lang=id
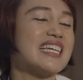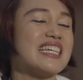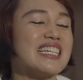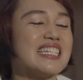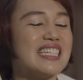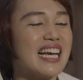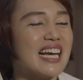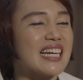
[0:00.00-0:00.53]

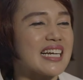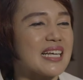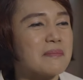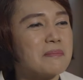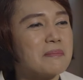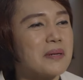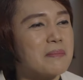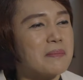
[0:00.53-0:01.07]
ini akan
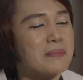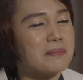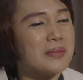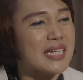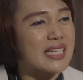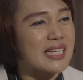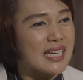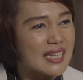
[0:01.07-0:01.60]

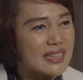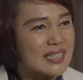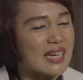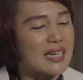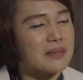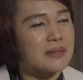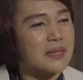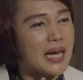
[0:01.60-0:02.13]
meningkatkan